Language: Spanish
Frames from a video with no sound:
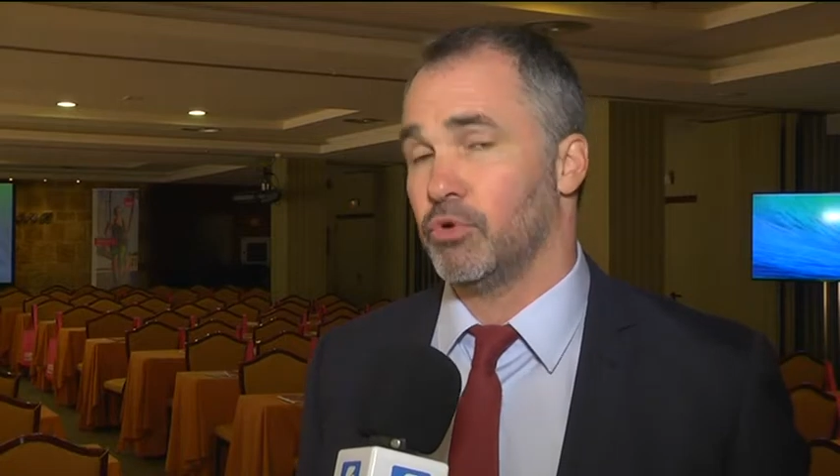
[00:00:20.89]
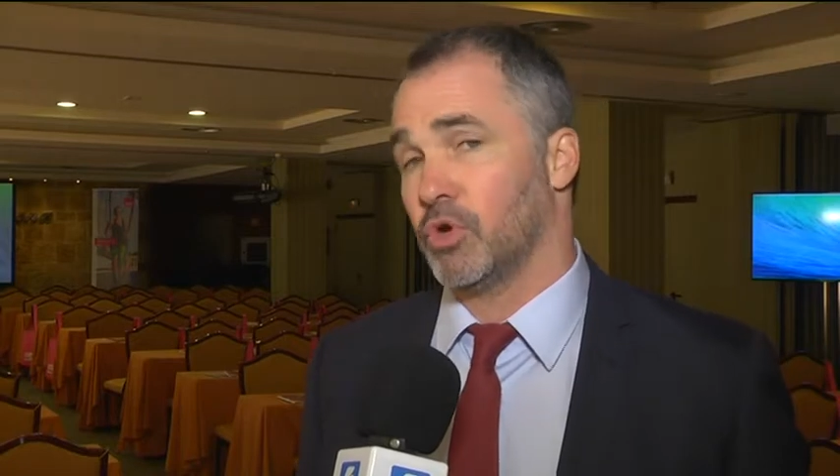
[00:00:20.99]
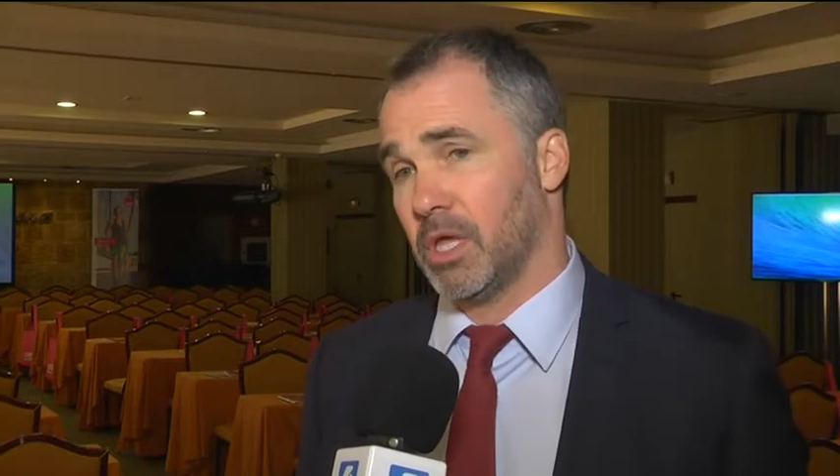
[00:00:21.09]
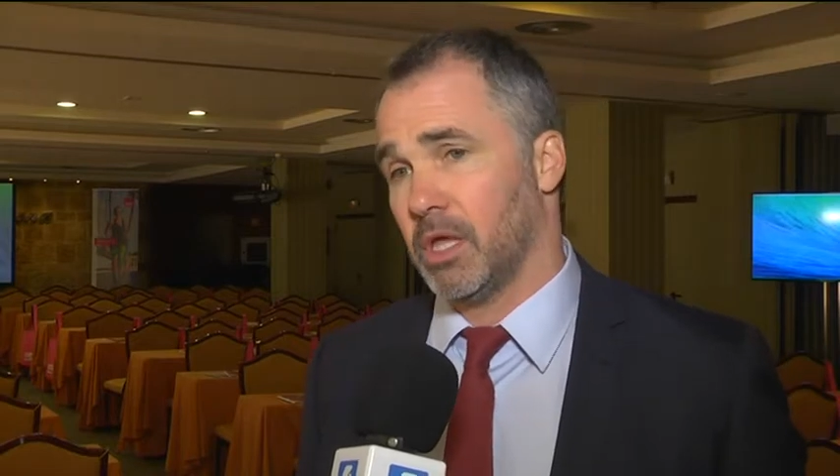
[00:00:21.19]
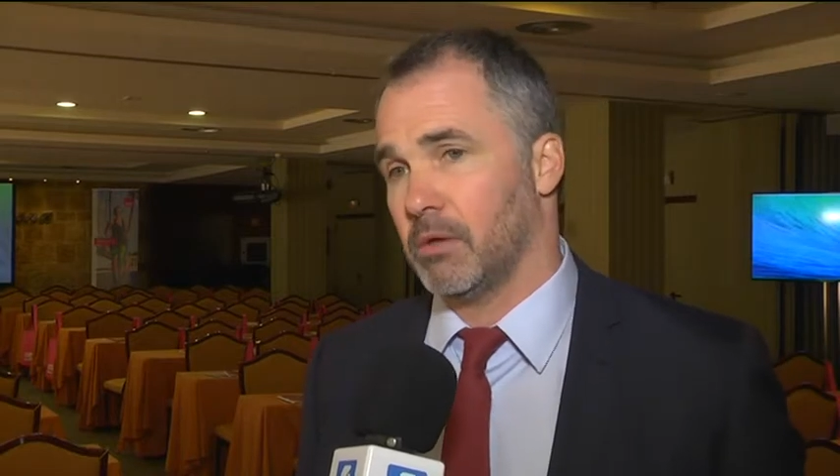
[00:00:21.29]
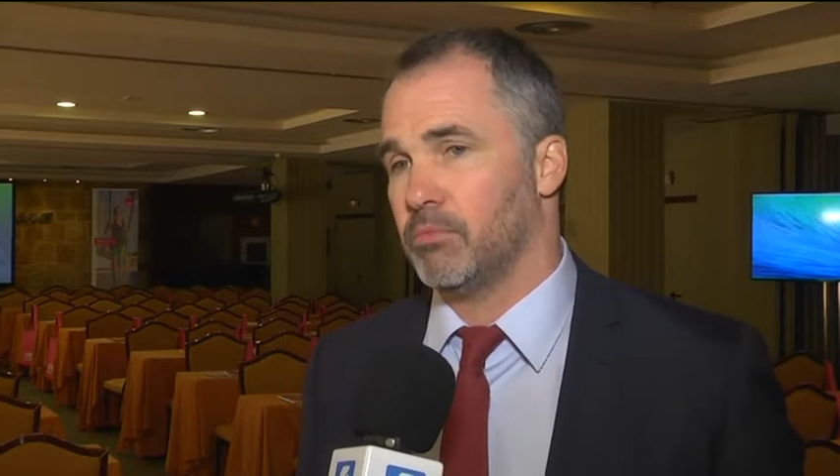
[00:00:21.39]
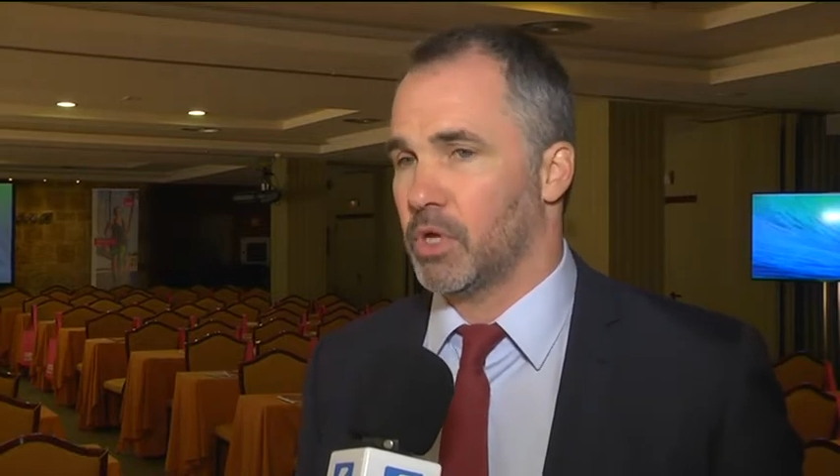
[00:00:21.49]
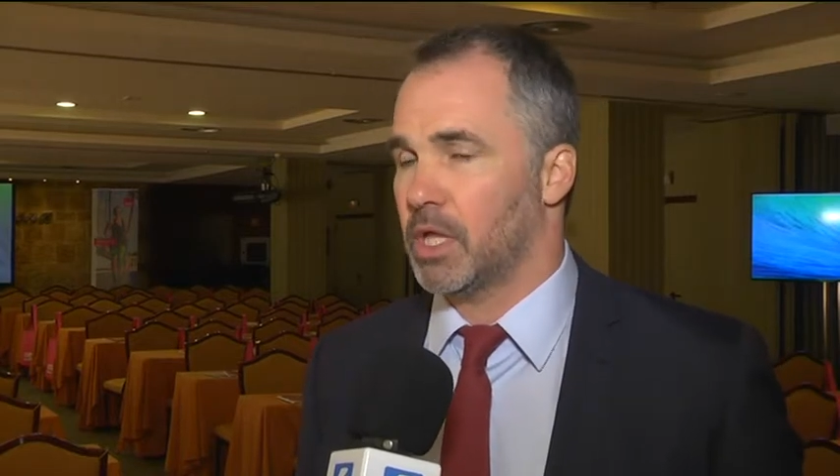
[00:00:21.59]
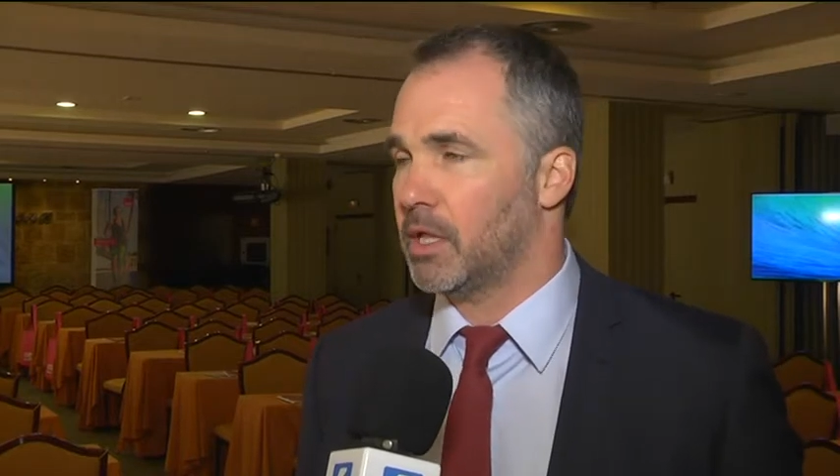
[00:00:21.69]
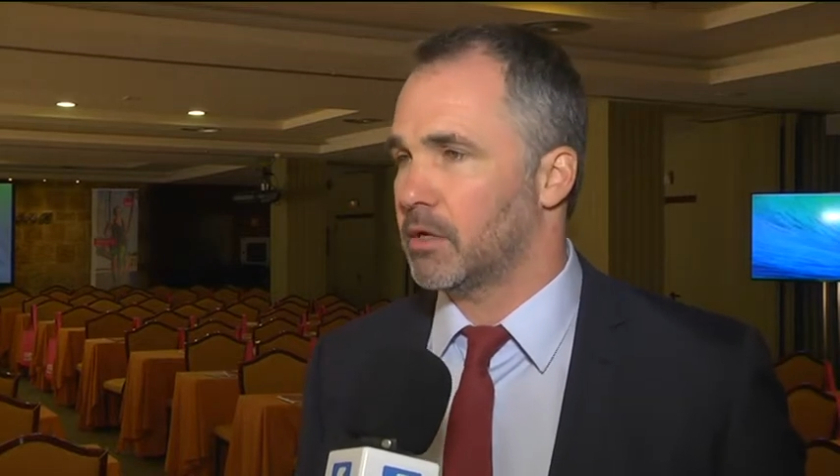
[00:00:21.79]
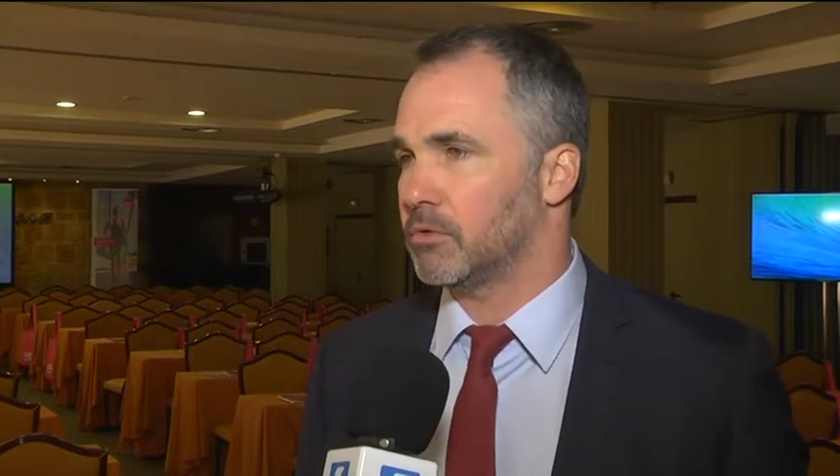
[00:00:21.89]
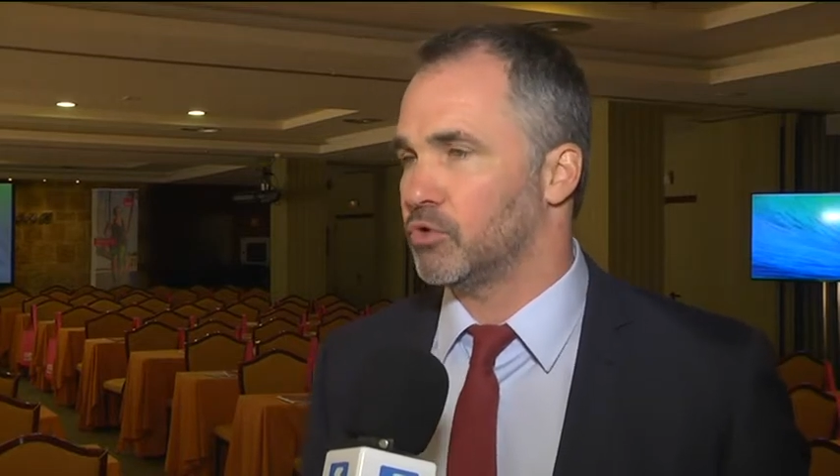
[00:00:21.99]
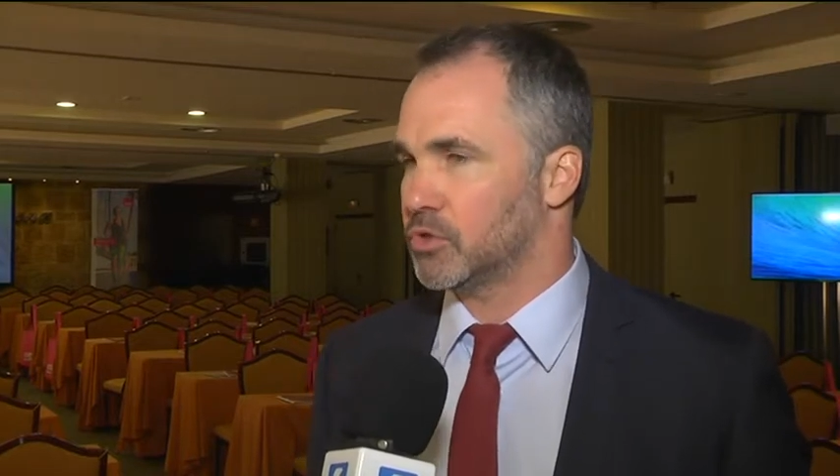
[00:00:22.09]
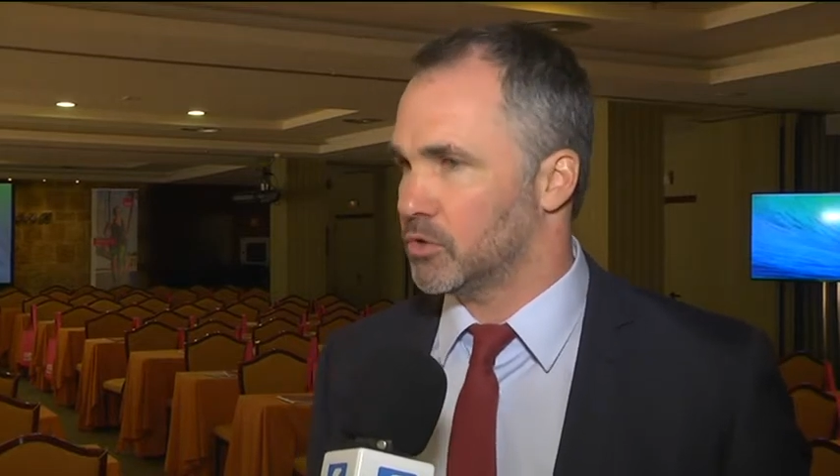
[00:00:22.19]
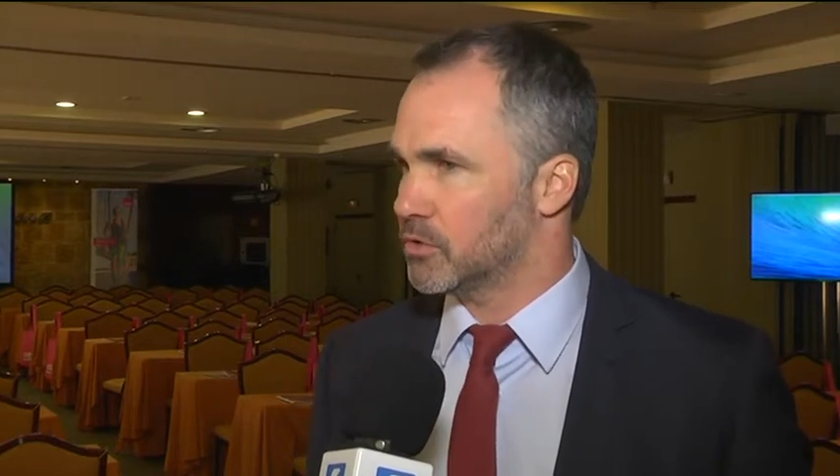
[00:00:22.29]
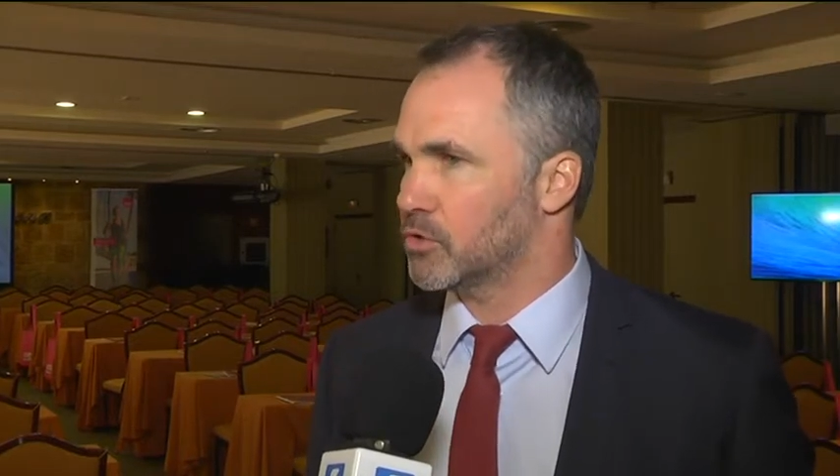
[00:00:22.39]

¿Por qué? Porque claro, nosotros